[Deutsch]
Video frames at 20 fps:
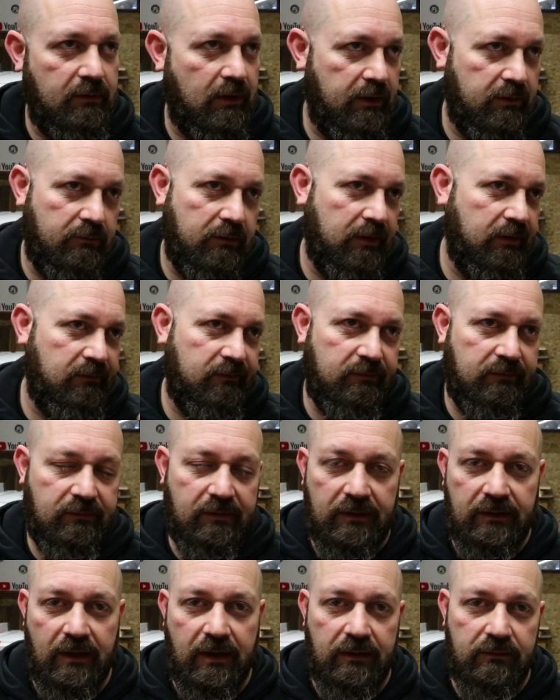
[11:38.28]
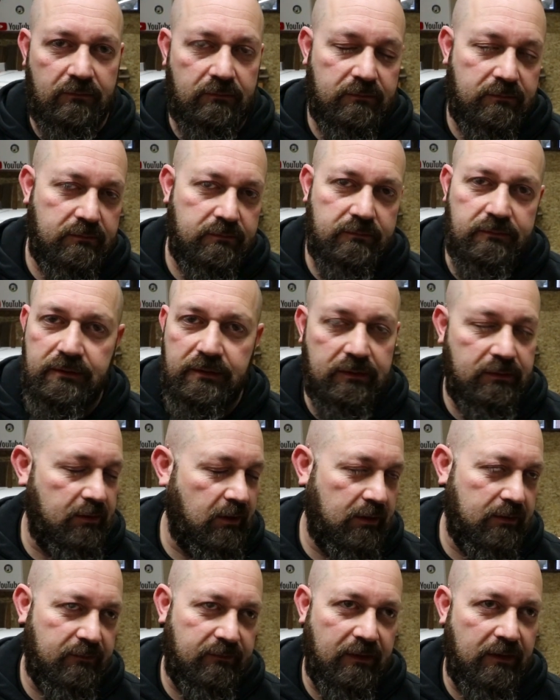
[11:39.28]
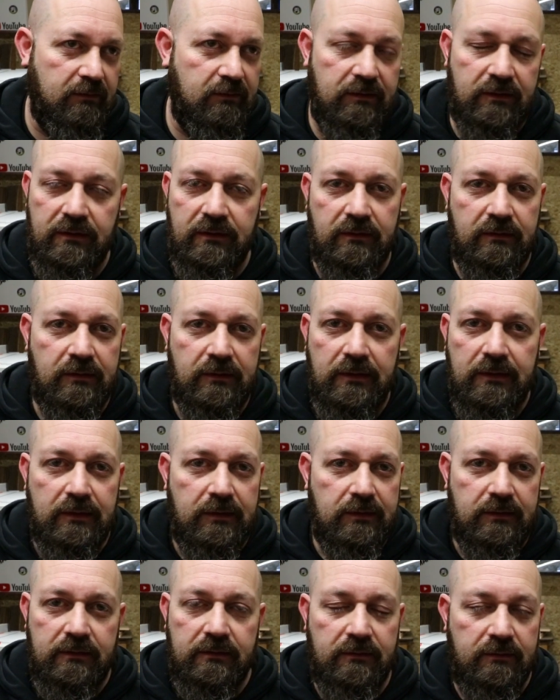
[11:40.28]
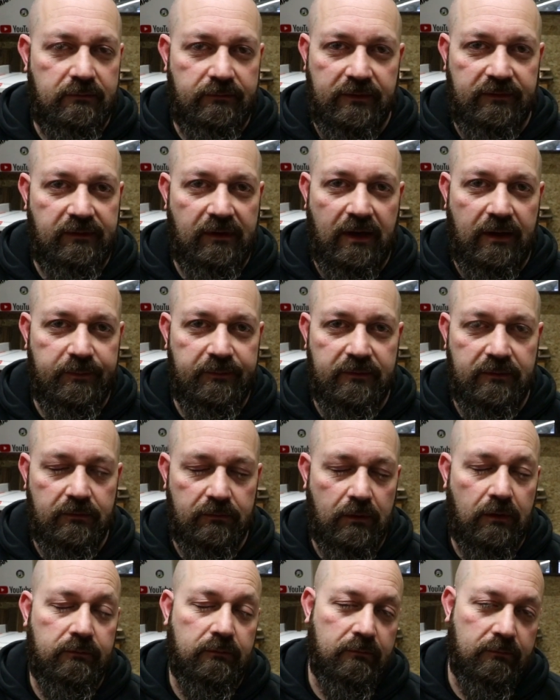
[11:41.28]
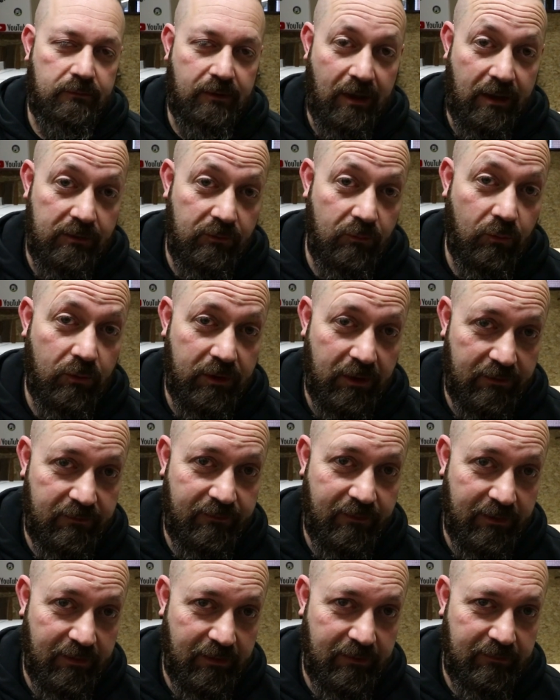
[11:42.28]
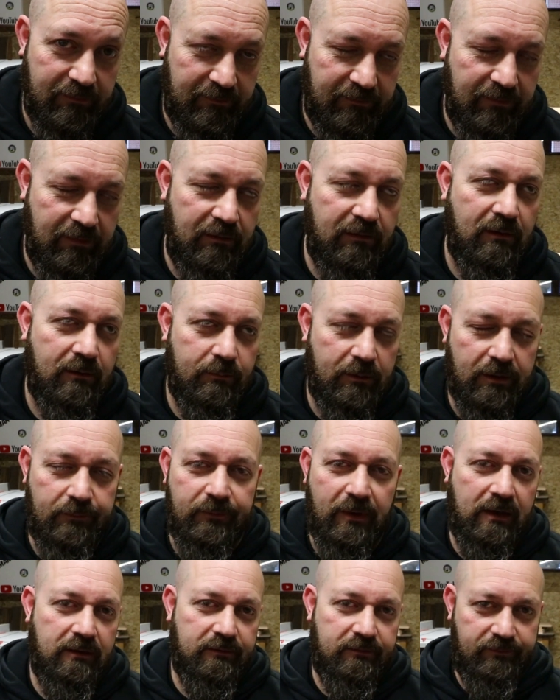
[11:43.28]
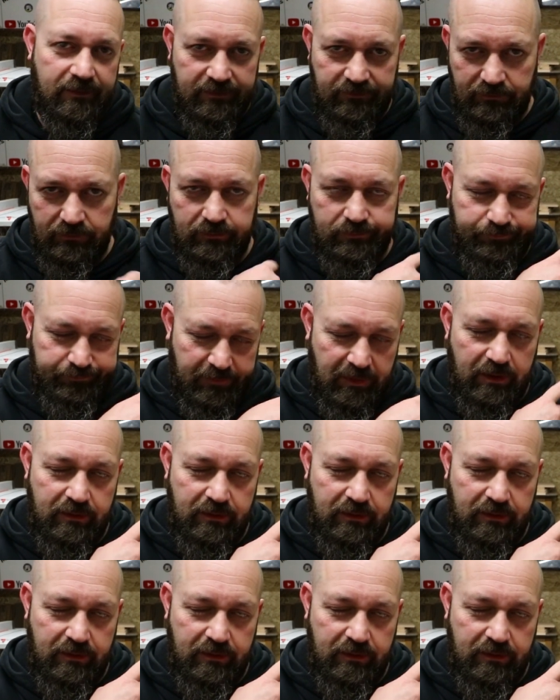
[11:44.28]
iOS, keine Ahnung, irgendein altes Handy, äh, was ihr habt. Also kein Nokia 3210, aber alles, was so